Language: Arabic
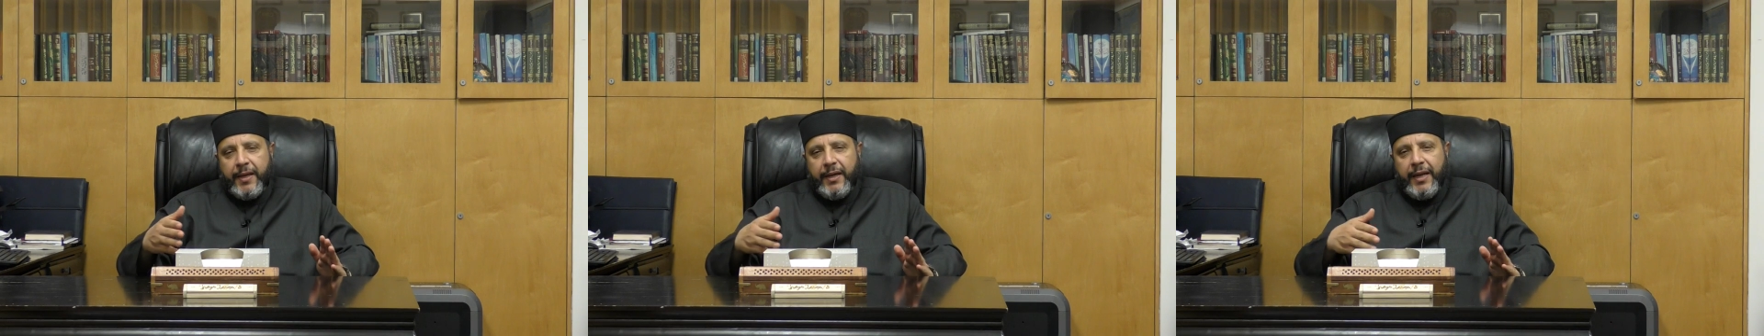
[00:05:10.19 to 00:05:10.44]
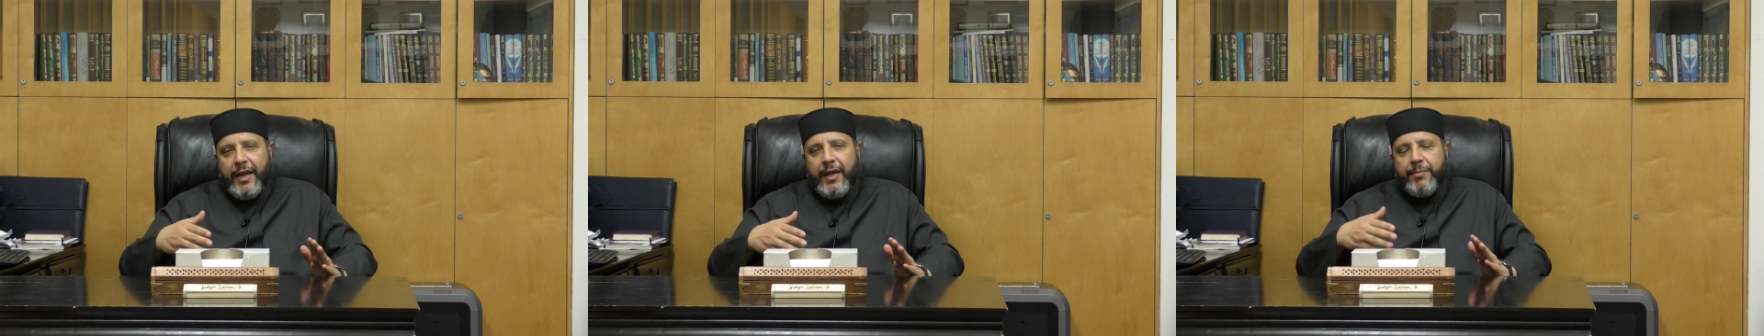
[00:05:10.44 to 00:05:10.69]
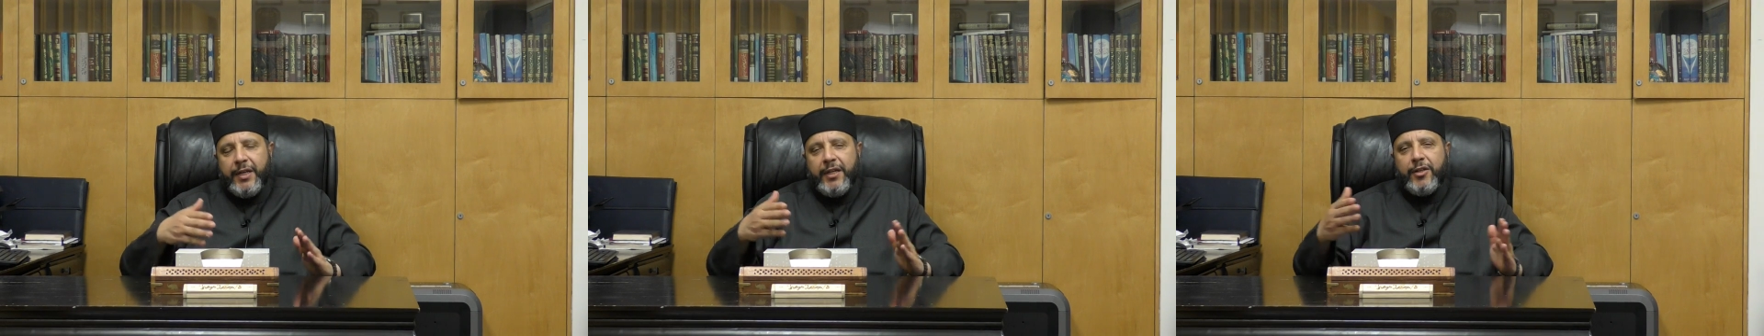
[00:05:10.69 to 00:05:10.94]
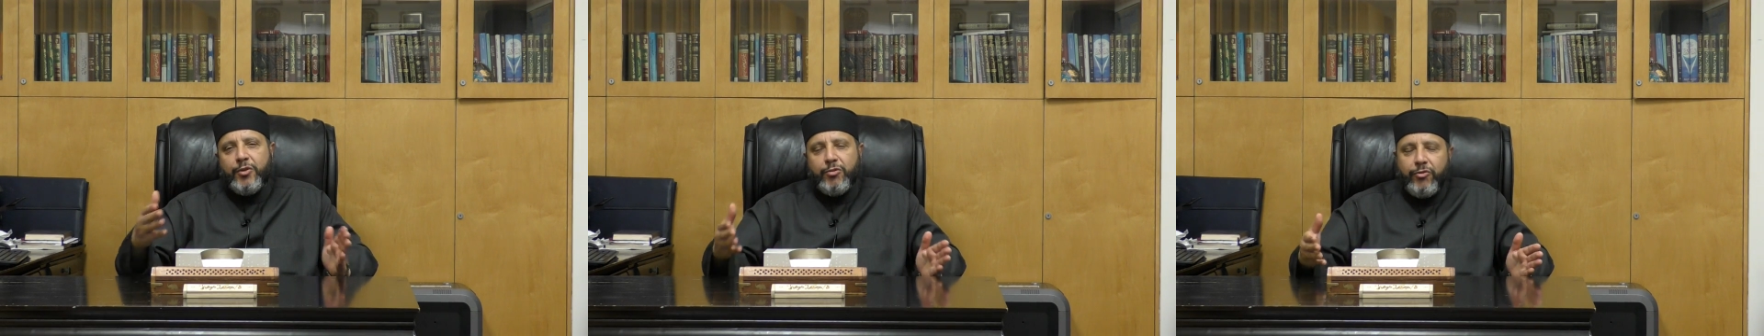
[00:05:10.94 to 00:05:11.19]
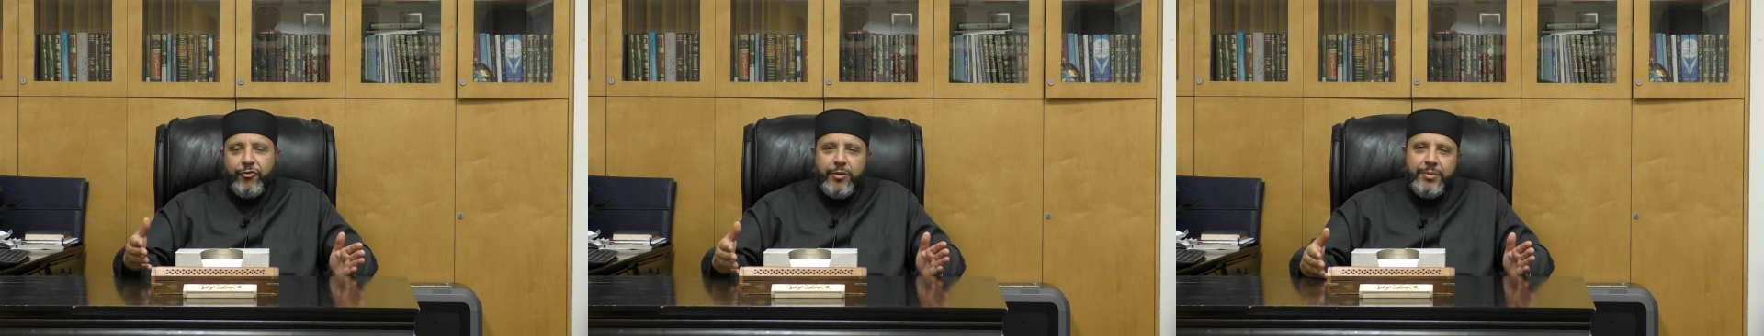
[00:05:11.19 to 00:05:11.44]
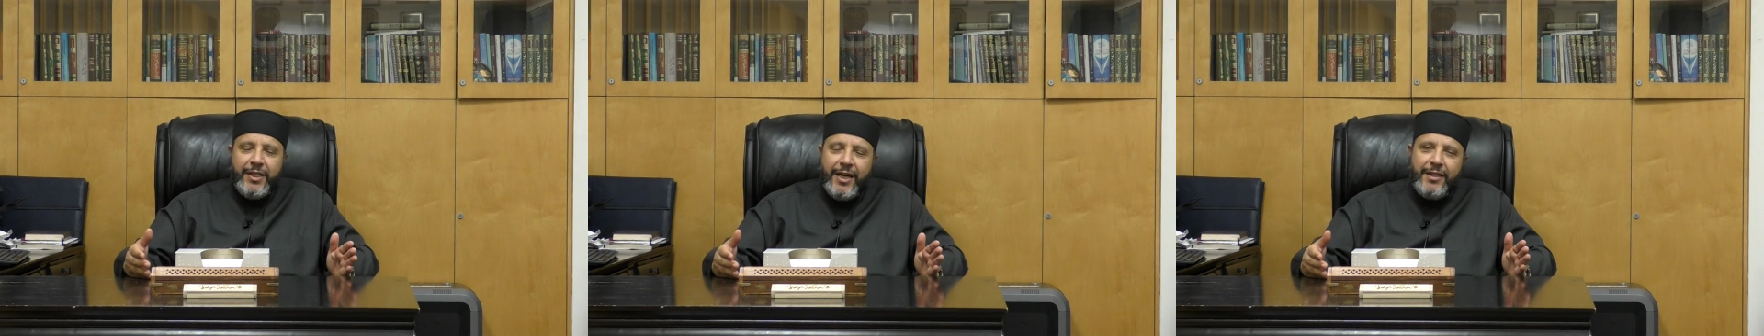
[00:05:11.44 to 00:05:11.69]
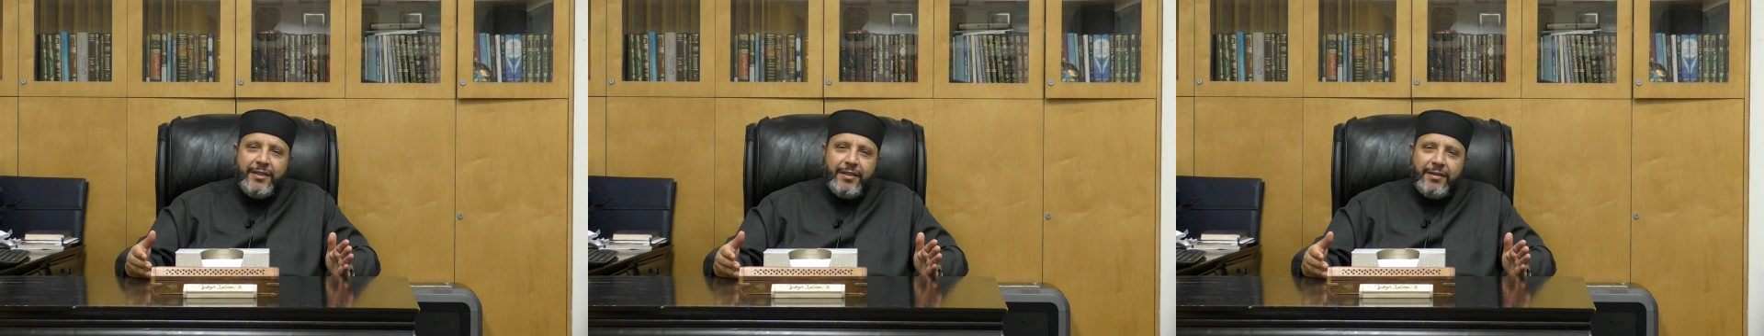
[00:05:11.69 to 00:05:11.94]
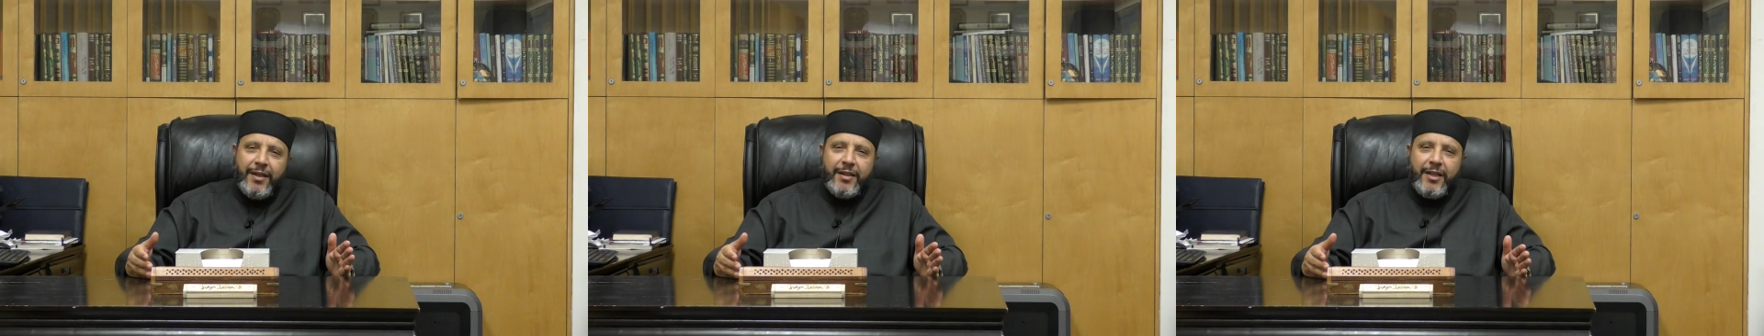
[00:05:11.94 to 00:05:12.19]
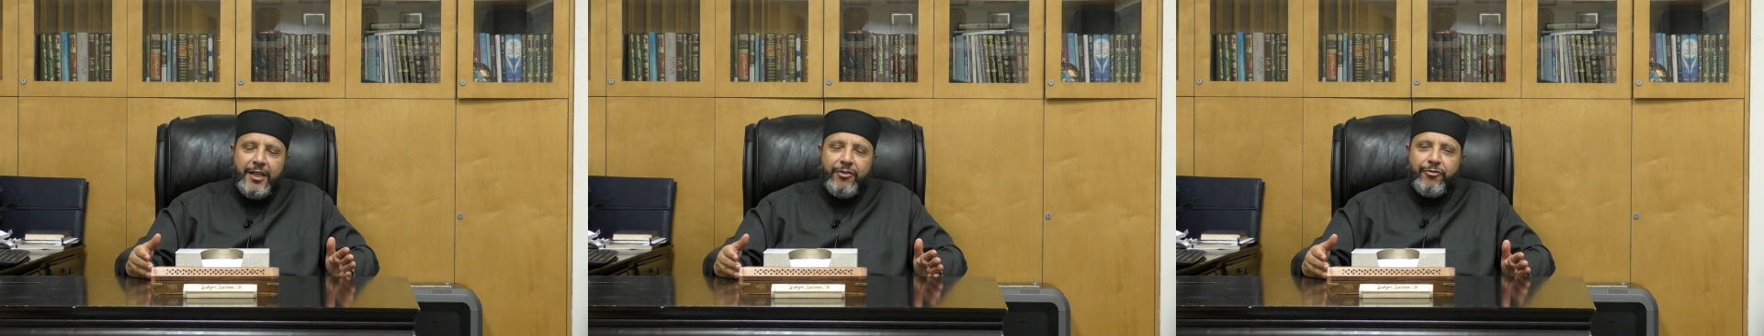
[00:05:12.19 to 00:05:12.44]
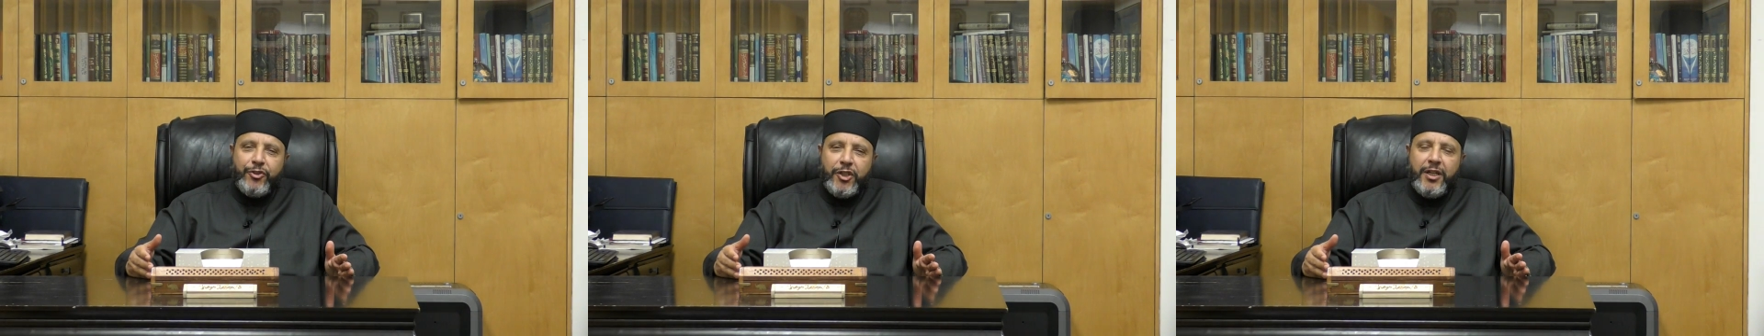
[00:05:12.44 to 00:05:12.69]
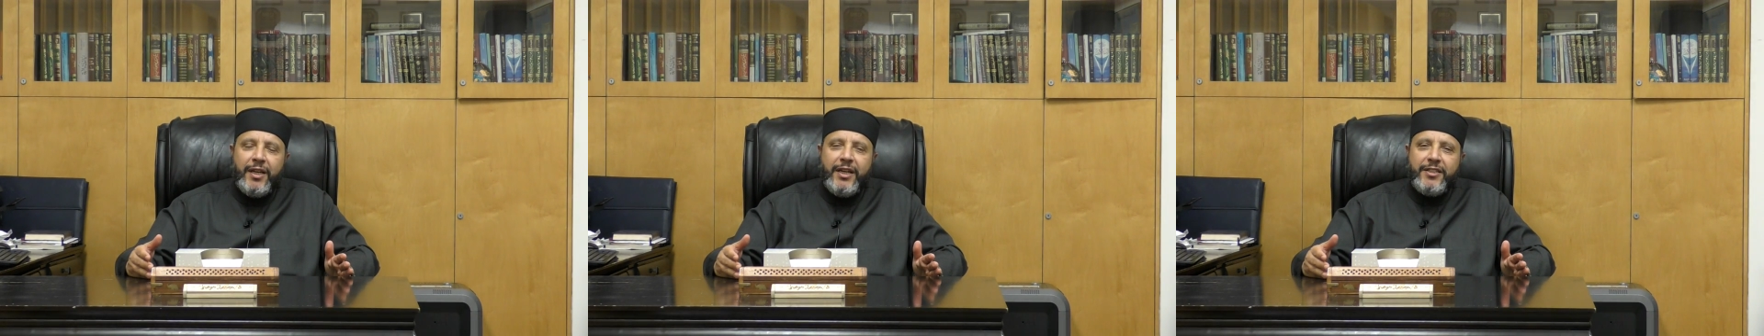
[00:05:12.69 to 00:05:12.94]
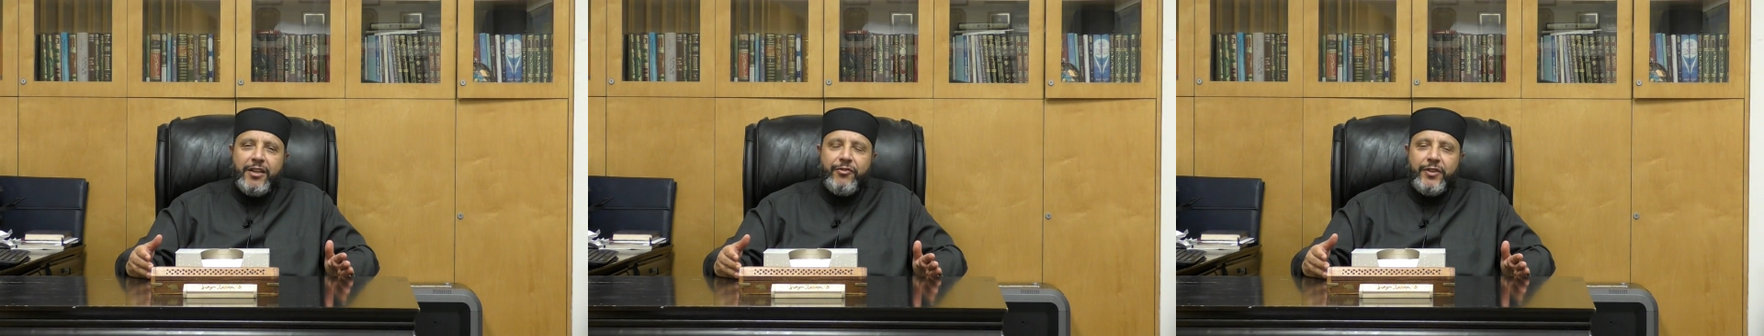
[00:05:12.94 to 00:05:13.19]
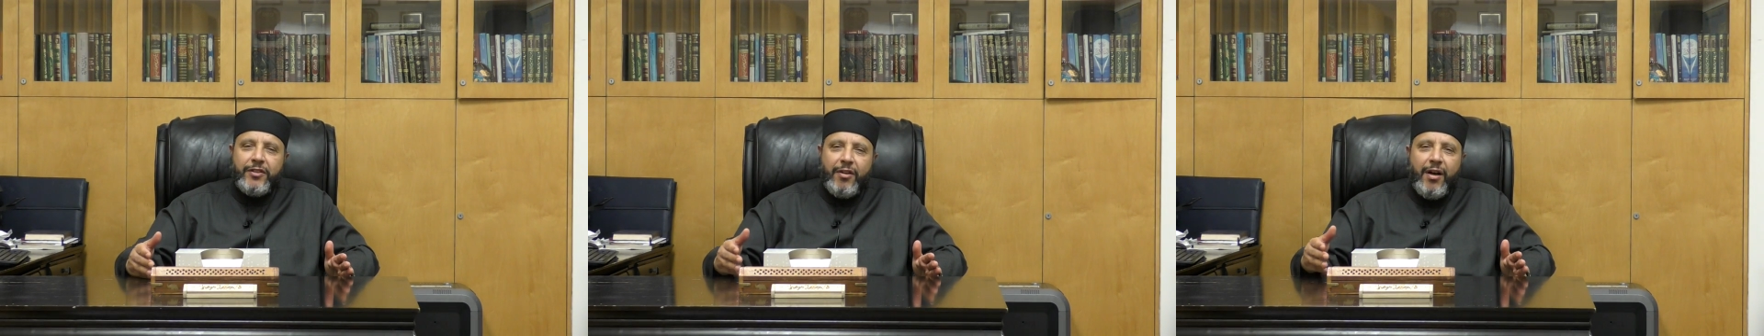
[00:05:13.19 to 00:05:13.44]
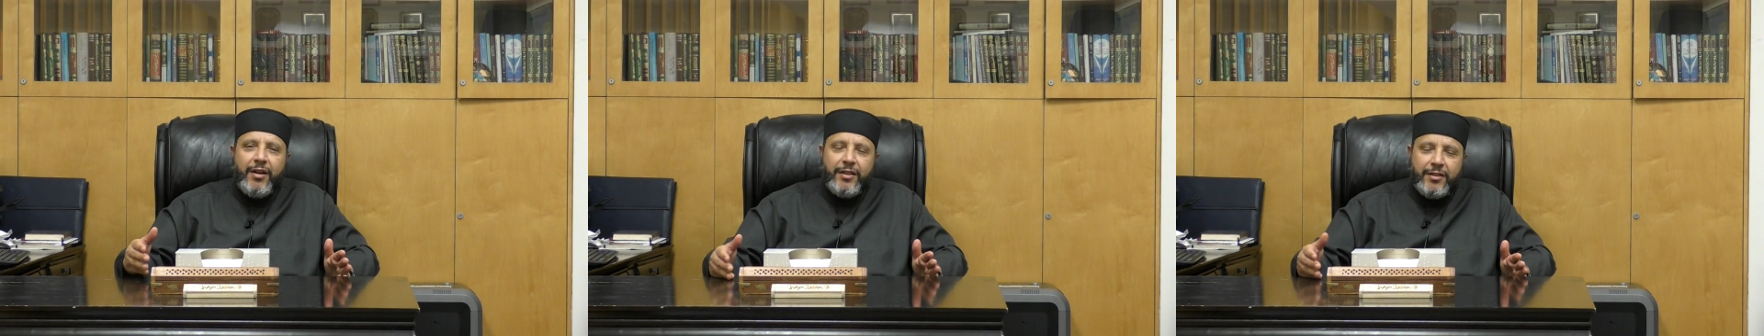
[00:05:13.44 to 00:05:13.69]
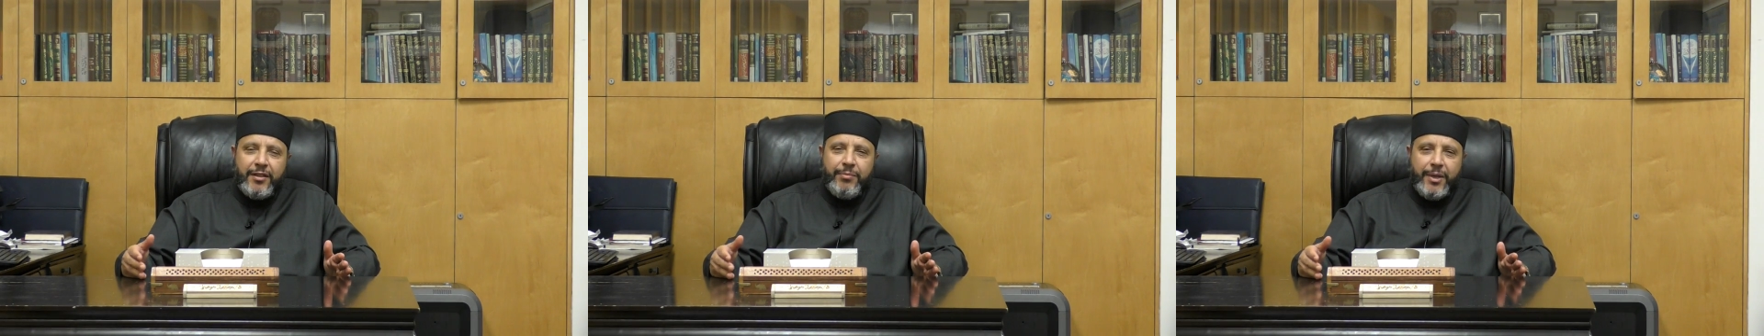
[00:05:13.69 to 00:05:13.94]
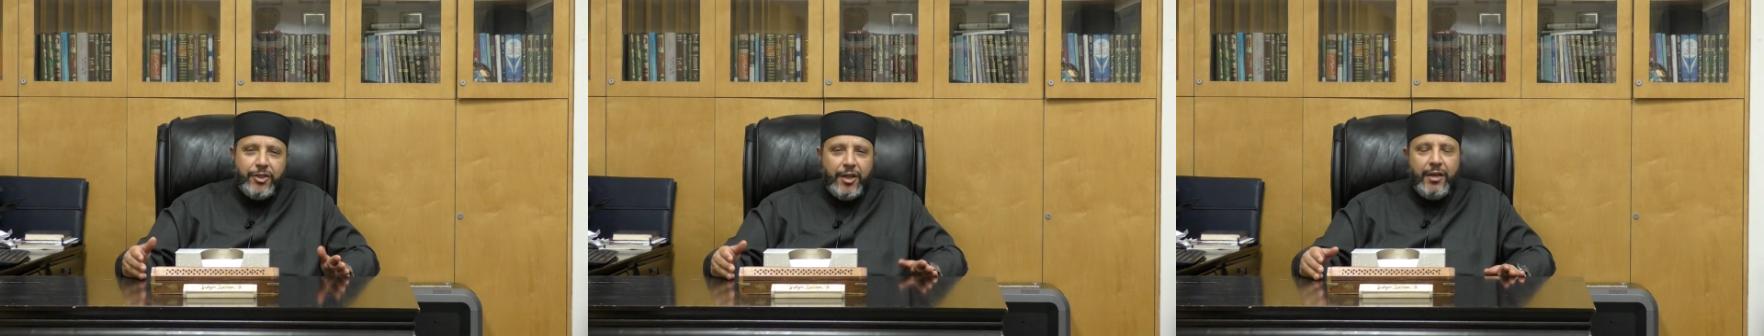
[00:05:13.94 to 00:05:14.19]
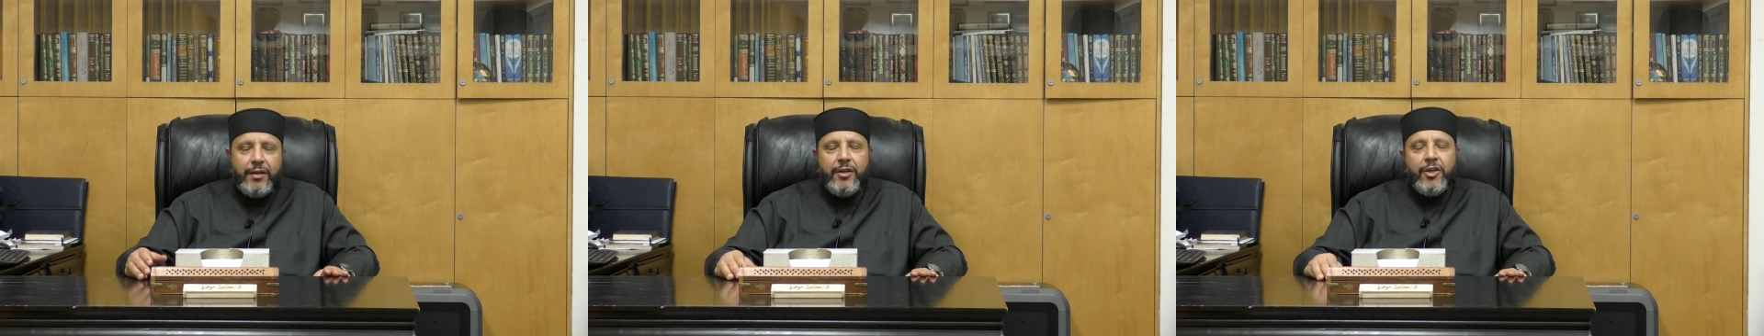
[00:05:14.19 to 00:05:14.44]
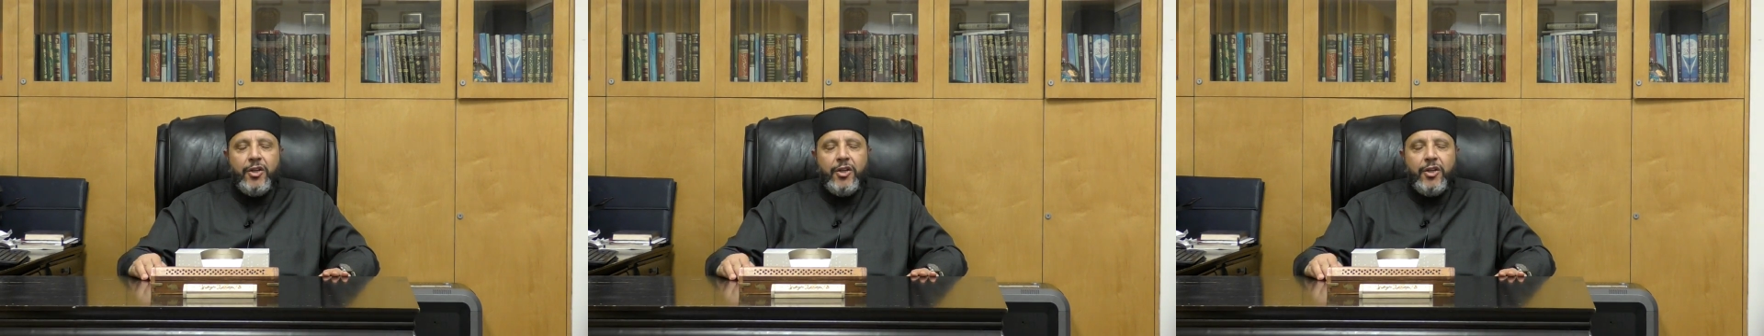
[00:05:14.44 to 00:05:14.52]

لا أميل أن يكون في بداية التكليف شيء ليس في طاقة البشر